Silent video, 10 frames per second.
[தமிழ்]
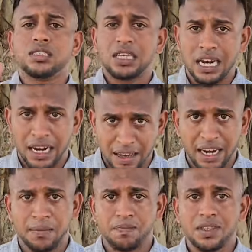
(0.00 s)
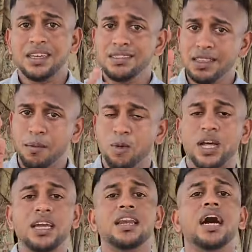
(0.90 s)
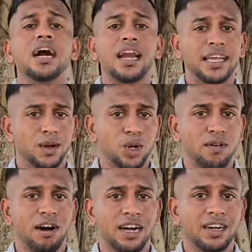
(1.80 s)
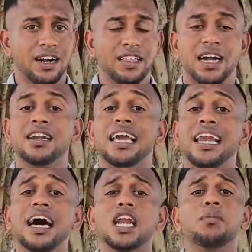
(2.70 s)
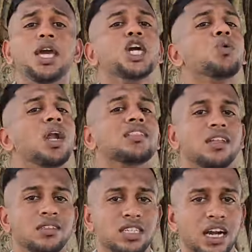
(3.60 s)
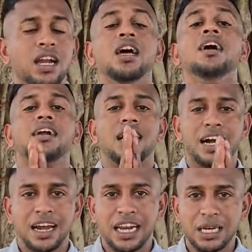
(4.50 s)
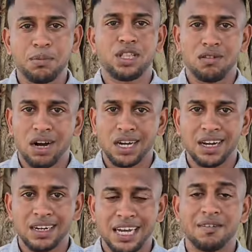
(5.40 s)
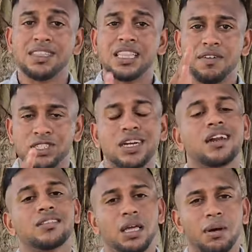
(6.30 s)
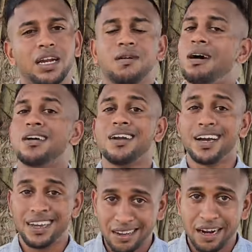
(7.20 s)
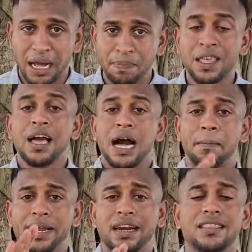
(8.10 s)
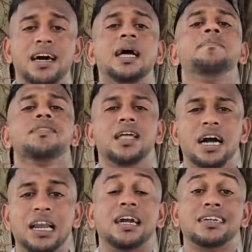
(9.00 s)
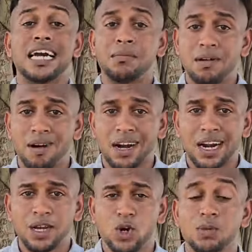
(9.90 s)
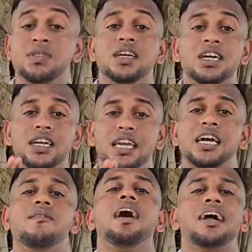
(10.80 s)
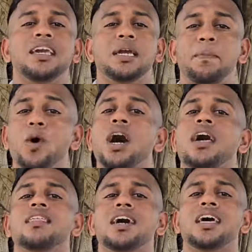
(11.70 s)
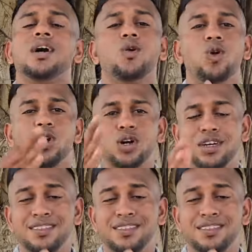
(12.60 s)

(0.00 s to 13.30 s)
சில நேரம் இந்த முறை நாங்கள் அளிக்கக்கூடிய வாக்குகள் தான் எல்லாருமே ஈக்குவலாக தெரிஞ்சால் நாங்கள் அளிக்க போகிற இந்த வாக்குகள் தான் வந்து அந்த வெற்றியாளர் தீர்மானிக்கிற வாக்குகளாக இருக்கலாம் அப்படின்றதால நாங்கள் கட்டாயமாக வாக்களிக்கணும் நீங்கள் வாக்களிக்க போகாததால ஒரு